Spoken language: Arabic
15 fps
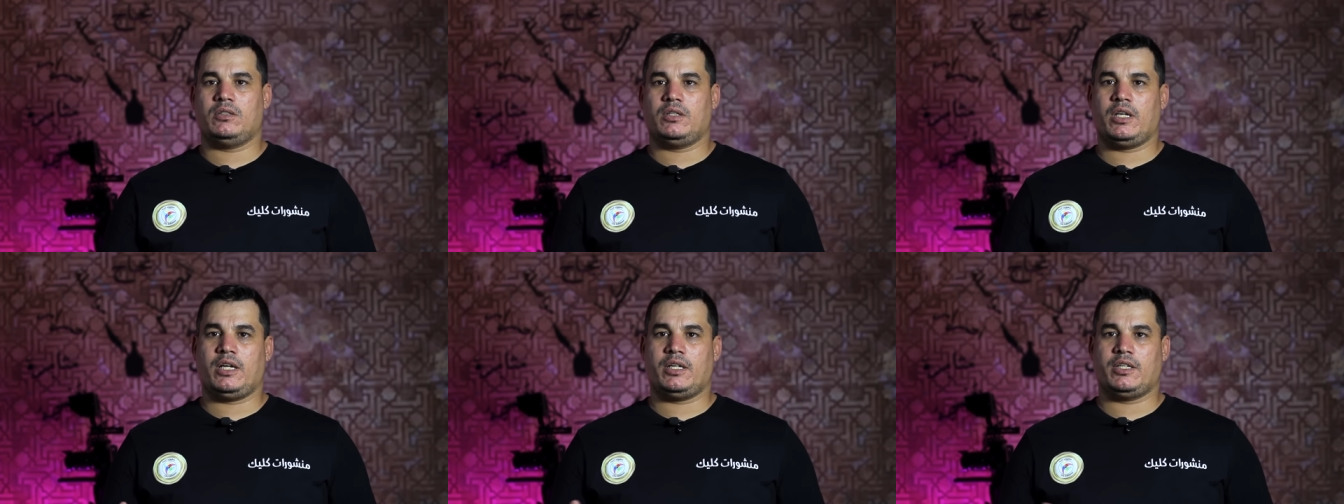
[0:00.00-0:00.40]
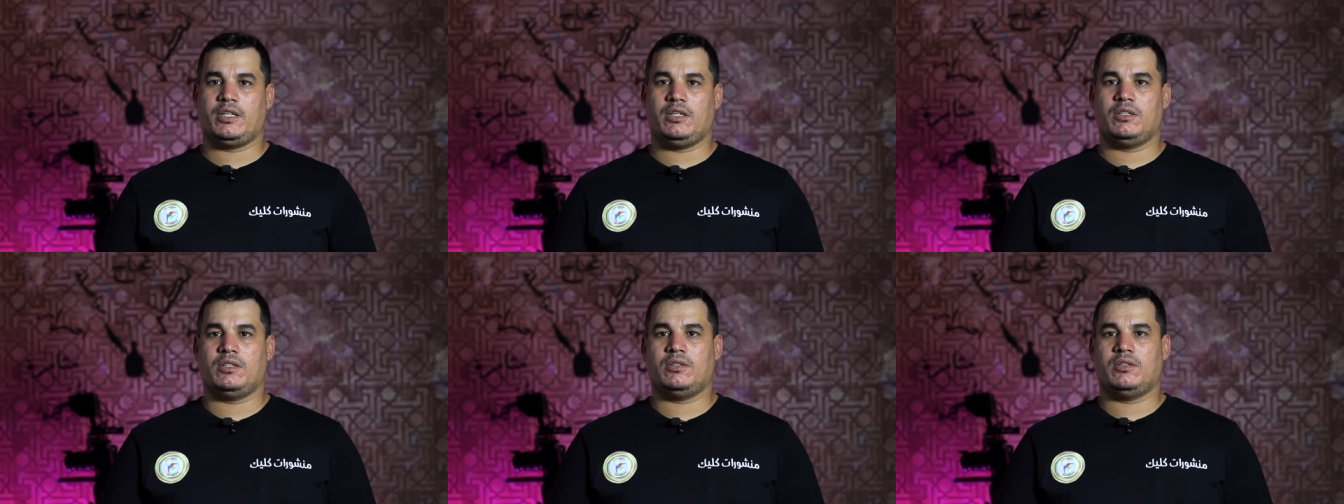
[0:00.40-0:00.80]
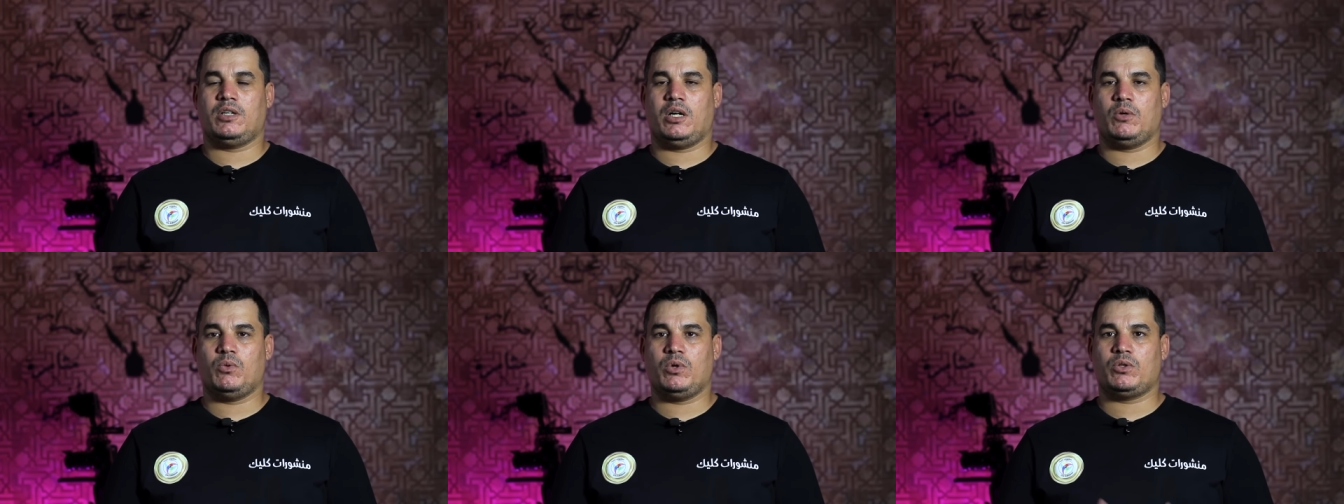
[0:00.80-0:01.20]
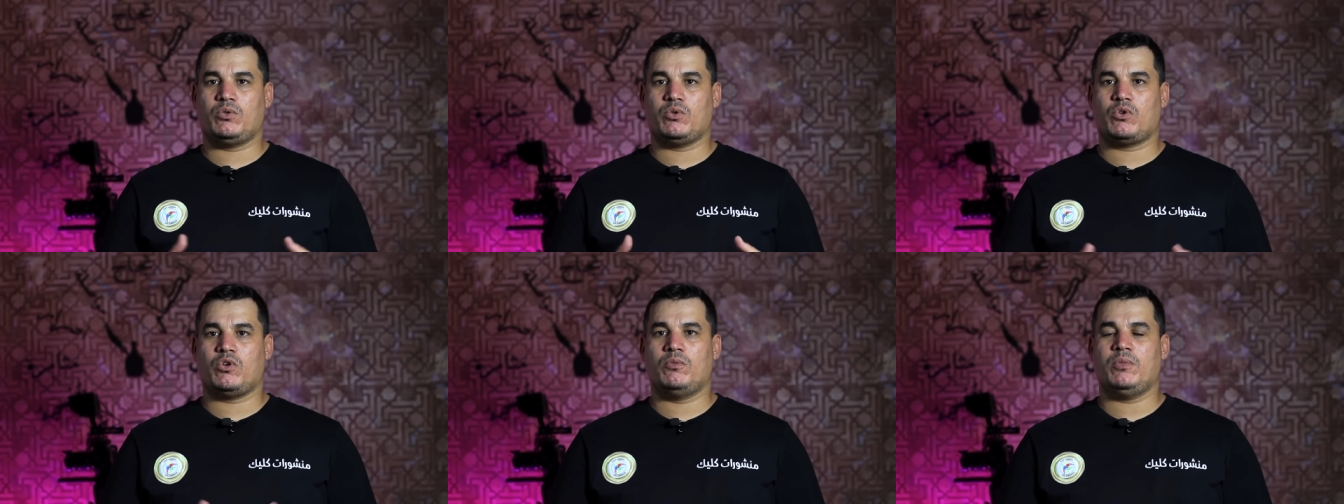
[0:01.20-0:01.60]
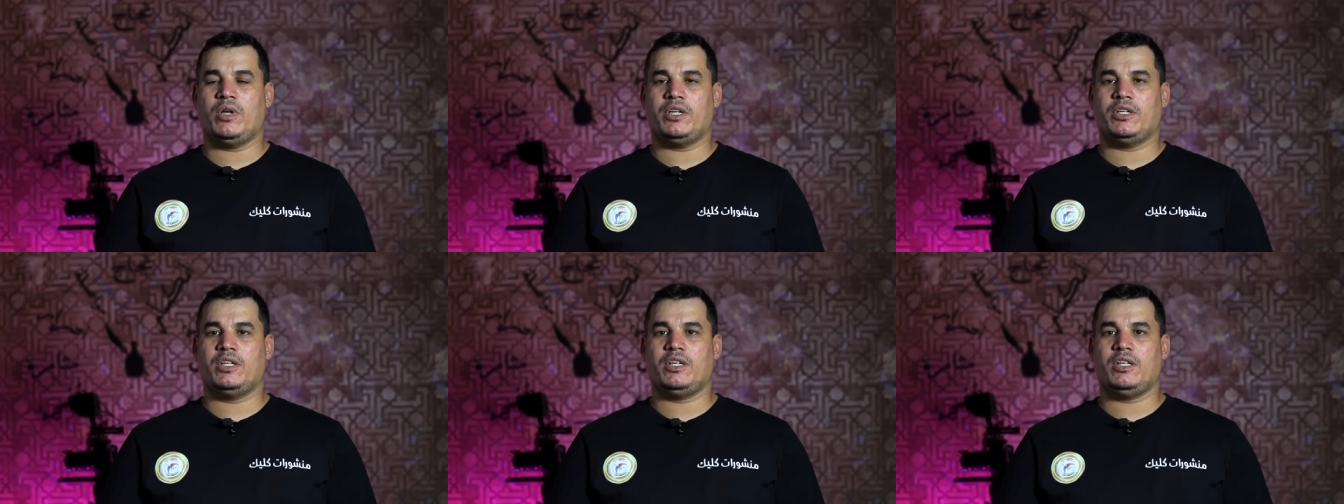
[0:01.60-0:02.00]
يعني عودتكم
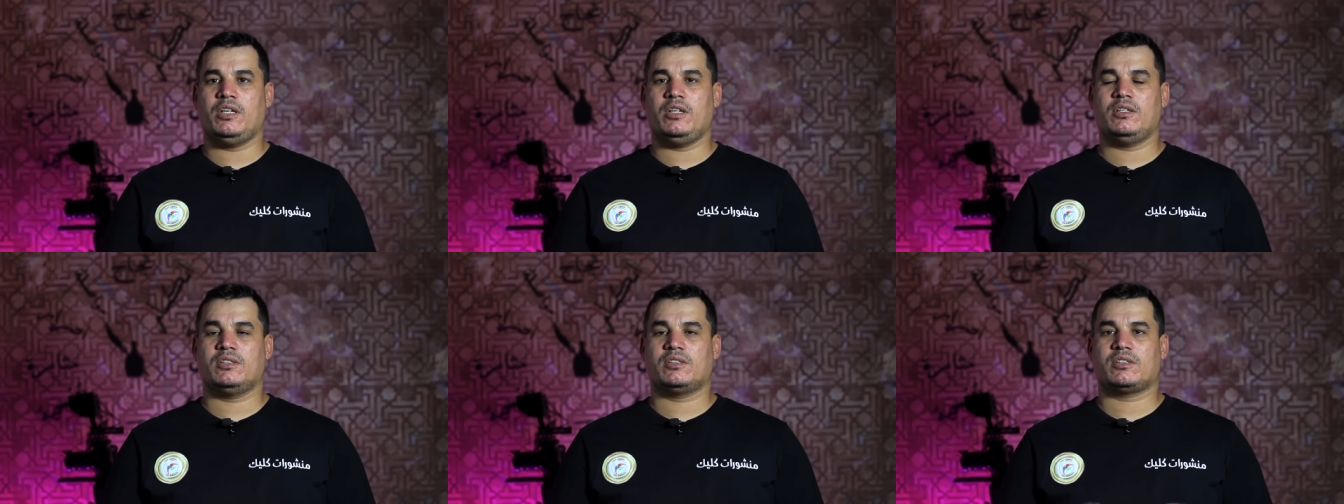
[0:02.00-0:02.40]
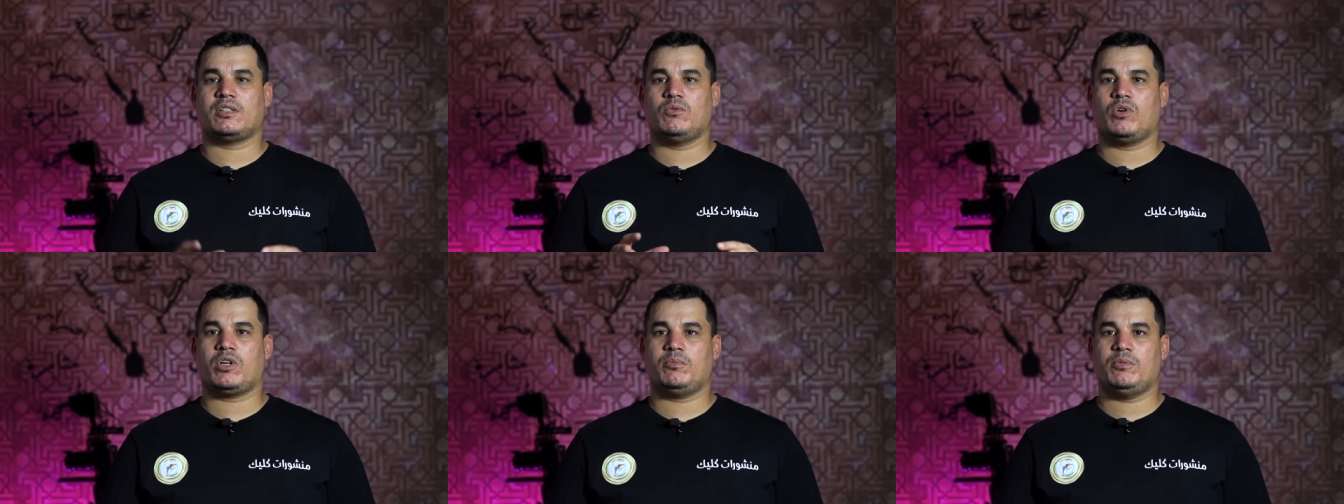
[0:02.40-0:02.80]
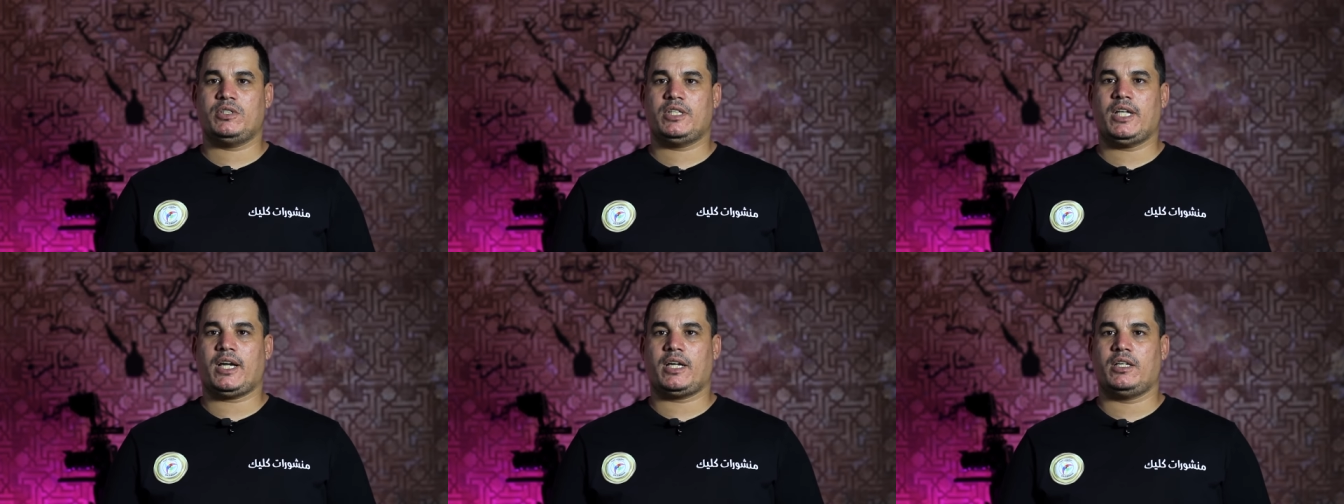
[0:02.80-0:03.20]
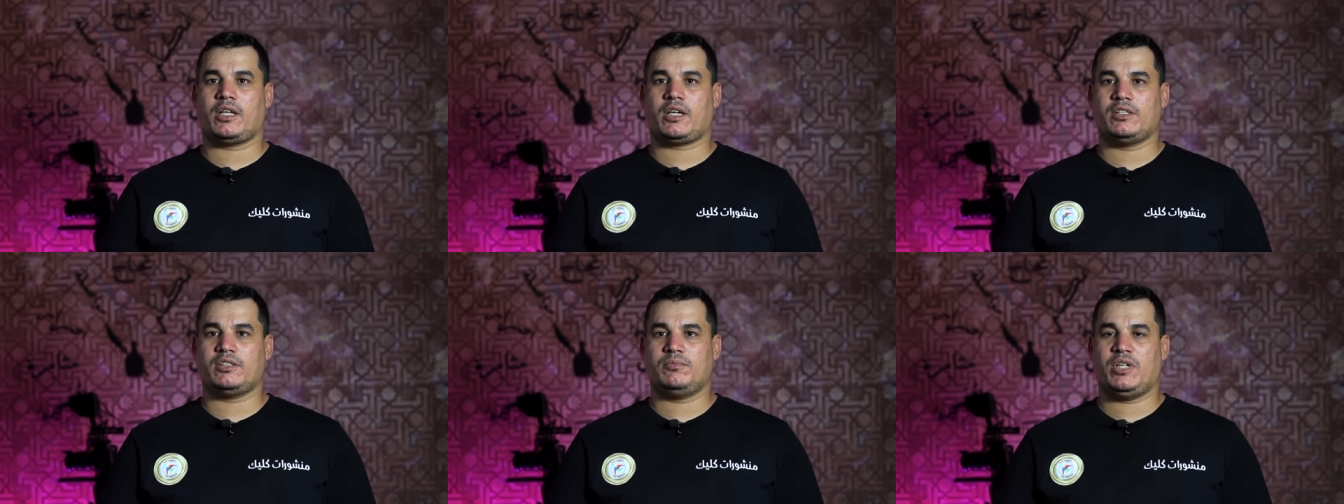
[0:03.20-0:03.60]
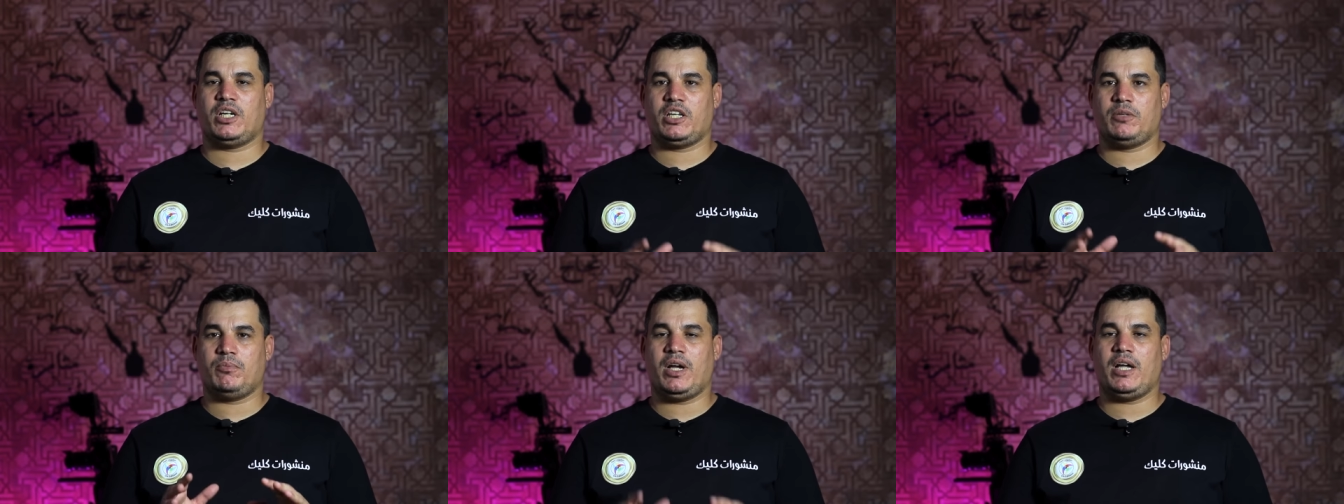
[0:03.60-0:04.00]
أنني نصور من داخل القسم
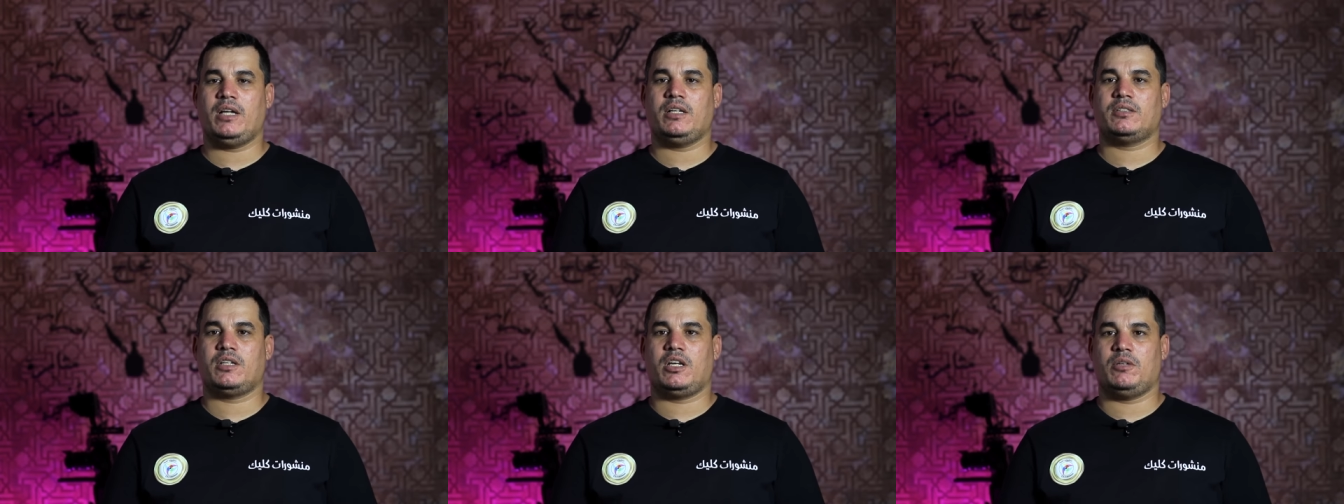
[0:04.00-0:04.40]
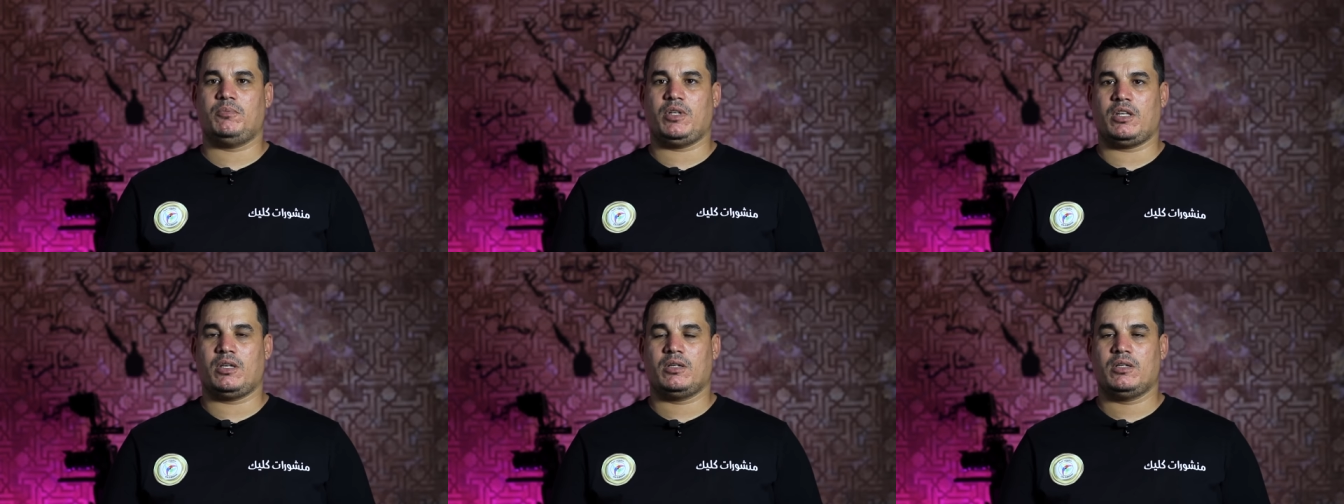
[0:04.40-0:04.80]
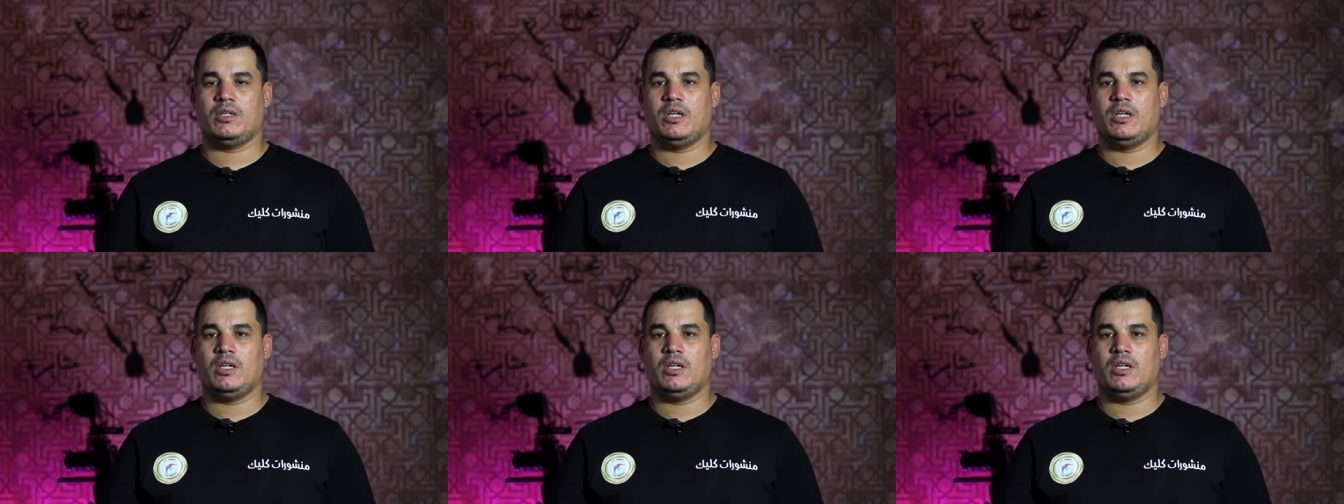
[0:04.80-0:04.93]
يعني مع تلاميذي